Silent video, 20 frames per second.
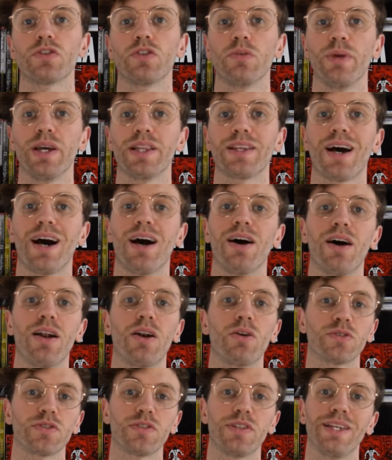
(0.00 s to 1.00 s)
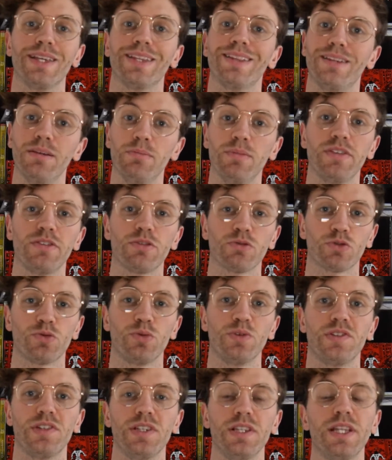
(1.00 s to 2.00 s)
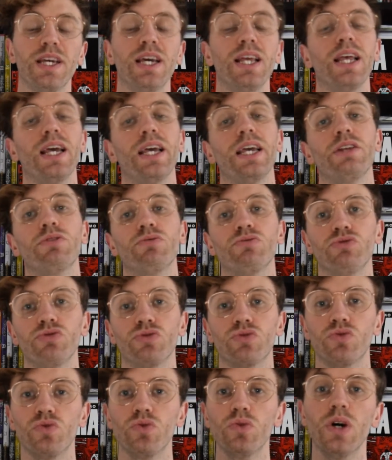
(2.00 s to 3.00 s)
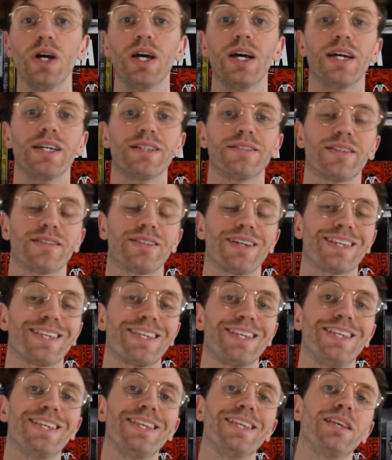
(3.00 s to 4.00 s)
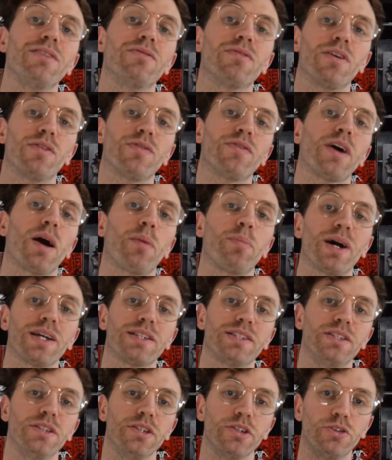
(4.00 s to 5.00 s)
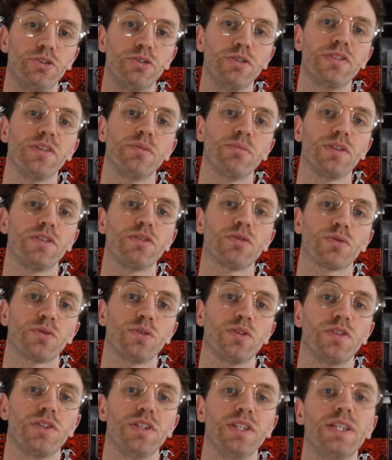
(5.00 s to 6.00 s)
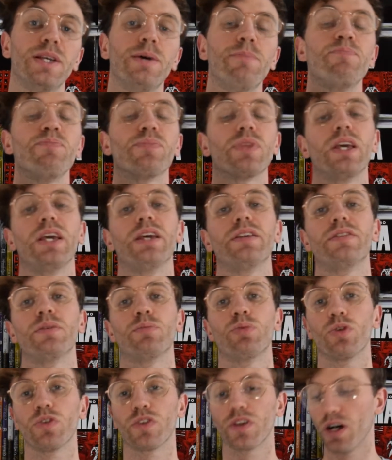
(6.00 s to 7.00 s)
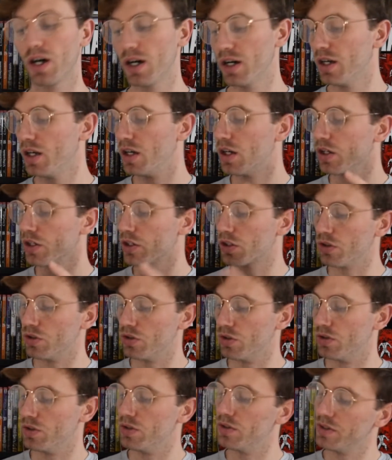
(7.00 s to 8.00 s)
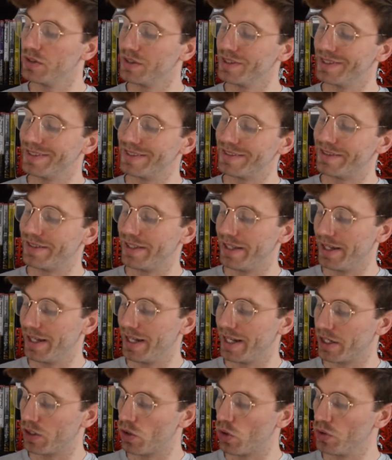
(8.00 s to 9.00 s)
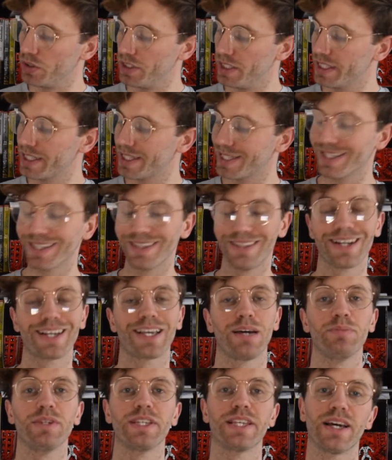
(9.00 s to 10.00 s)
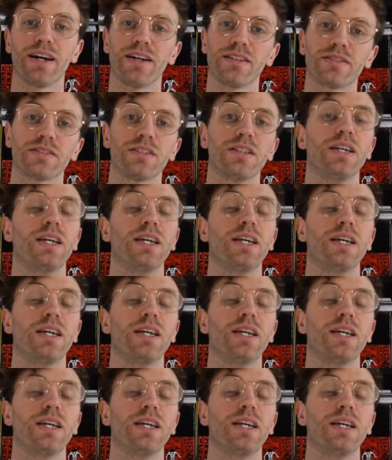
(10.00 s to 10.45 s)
se mettre à lancer des missions suicides et donc du coup Sasaki il va faire partie de ces missions suicides et c'est pour ça que c'est les chroniques d'un kamikaze